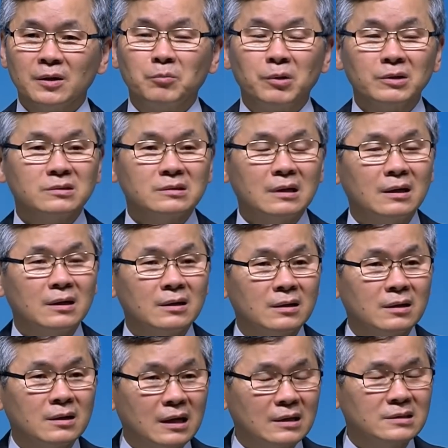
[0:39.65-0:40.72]
그 몇
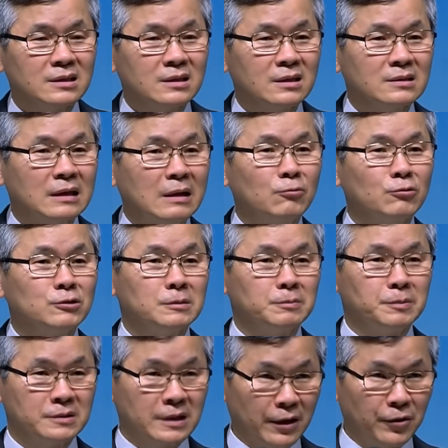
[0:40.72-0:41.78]
살까지 살고
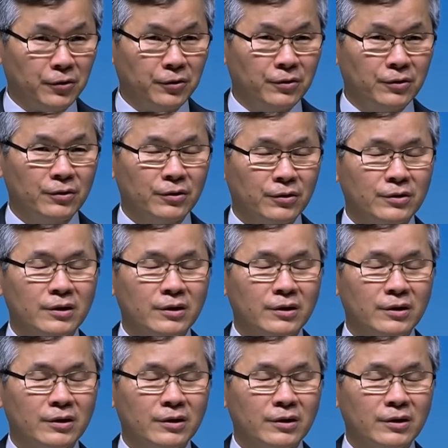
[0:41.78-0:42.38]
싶으세요?